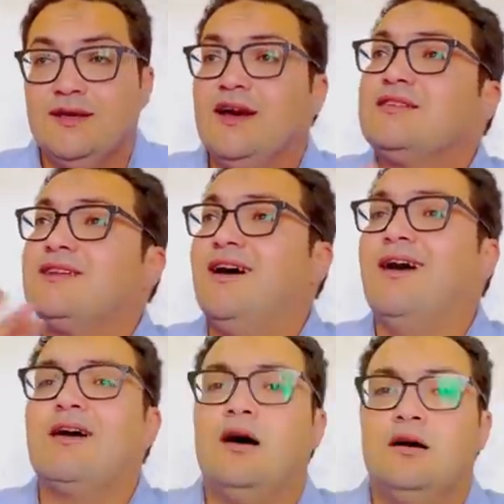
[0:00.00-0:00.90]

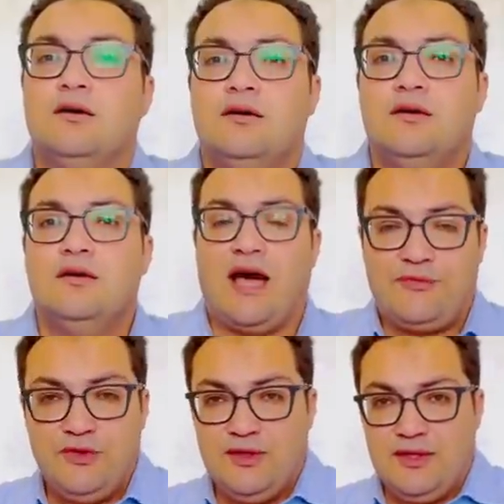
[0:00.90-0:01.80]
اختراق
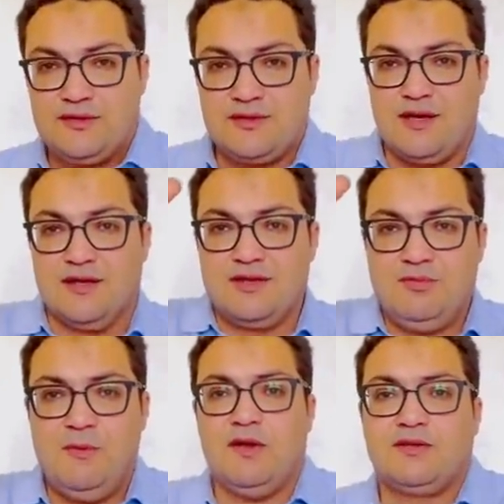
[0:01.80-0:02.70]
عارفين الطيارات اللي
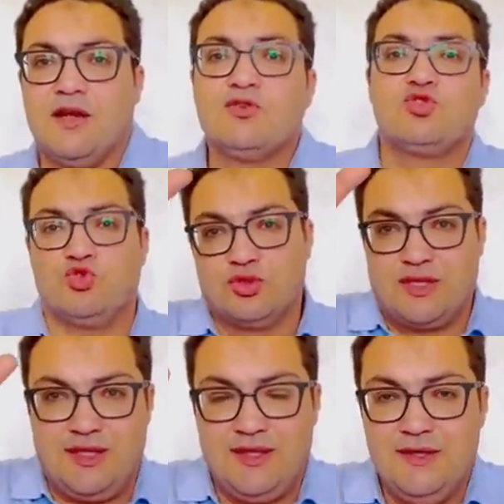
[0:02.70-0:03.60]
بتعمل اختراق الصوت
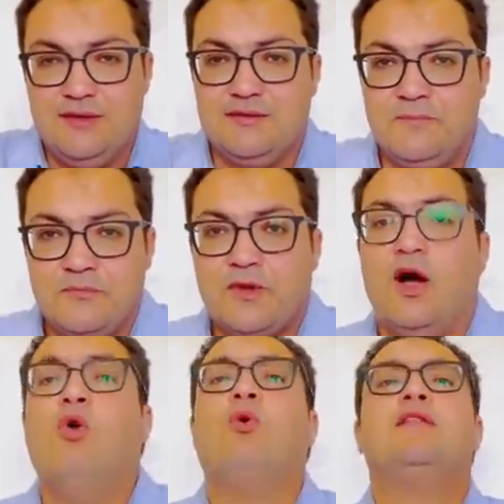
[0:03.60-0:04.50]
كده
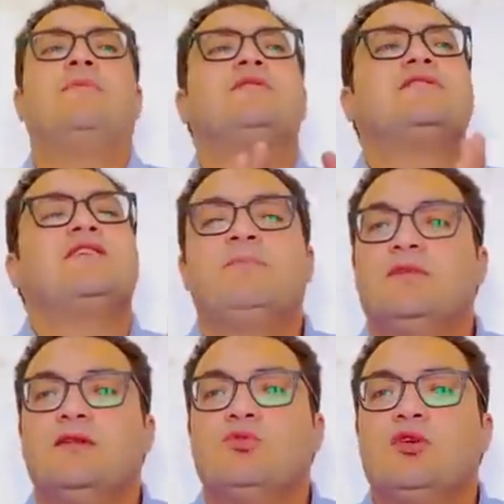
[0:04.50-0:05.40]
هو ده
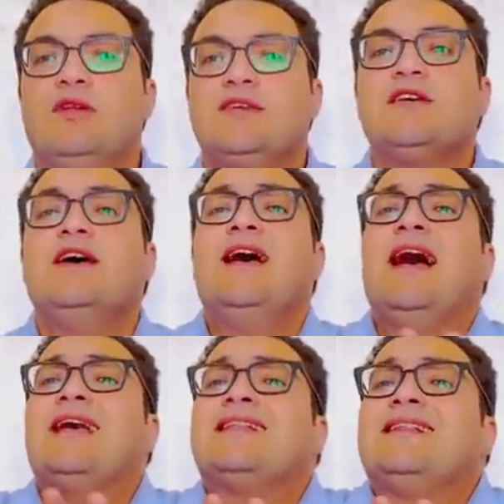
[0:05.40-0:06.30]
بالظبط اللي ممكن يحصل
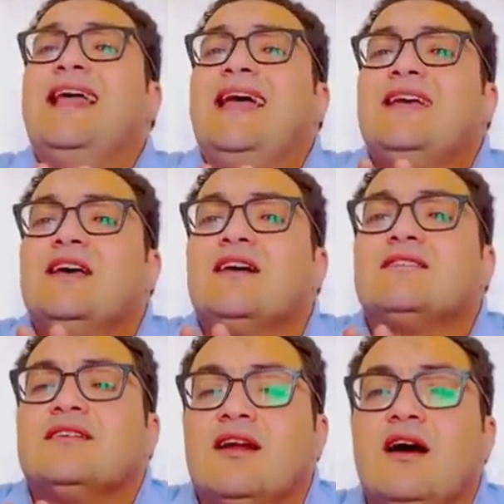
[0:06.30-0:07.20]
تلاقي
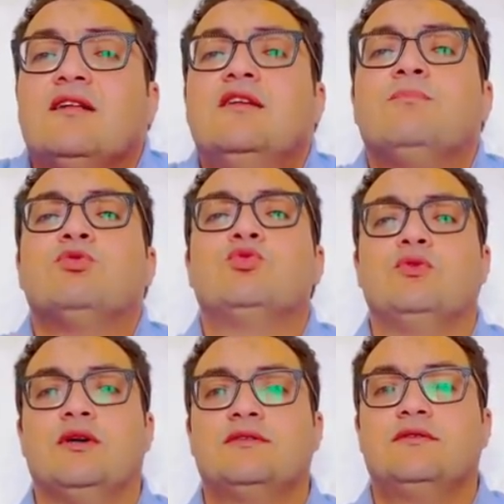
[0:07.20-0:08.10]
اختراق
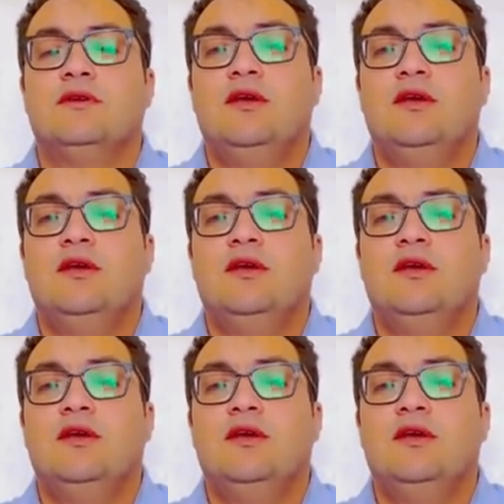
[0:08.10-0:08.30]
للبطولات